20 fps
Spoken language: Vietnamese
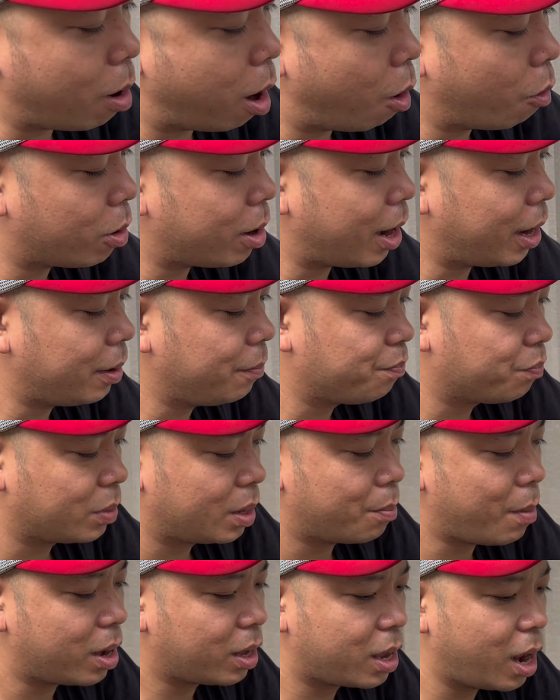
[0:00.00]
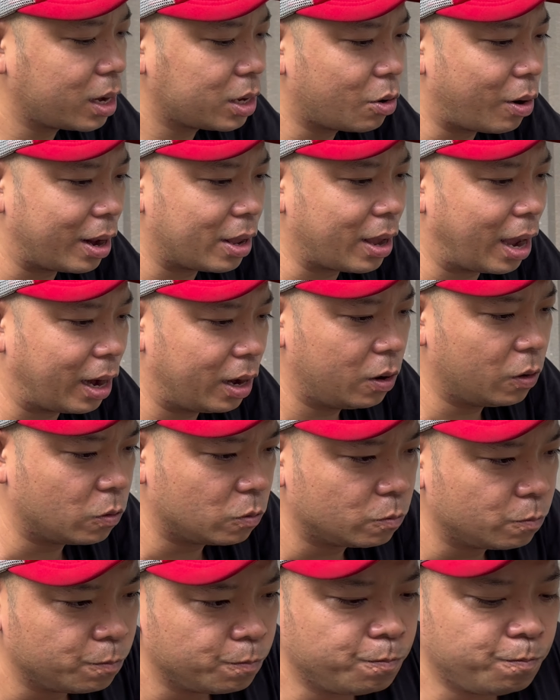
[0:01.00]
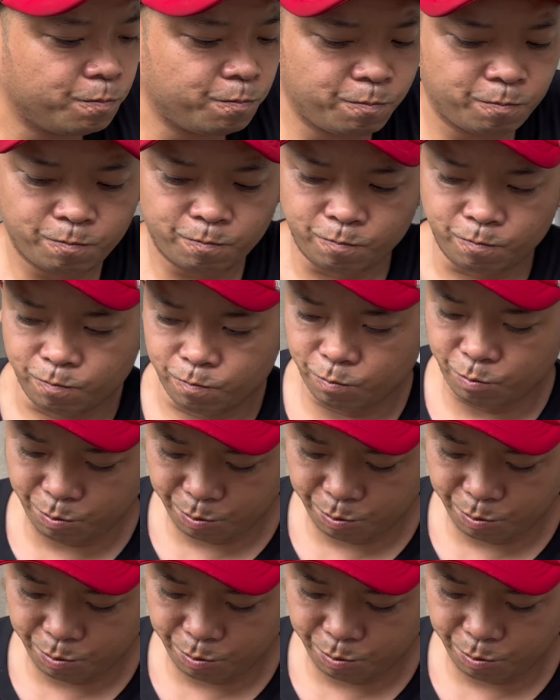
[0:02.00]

đồ ở đây bắt chết vô đây chảnh luôn ừ.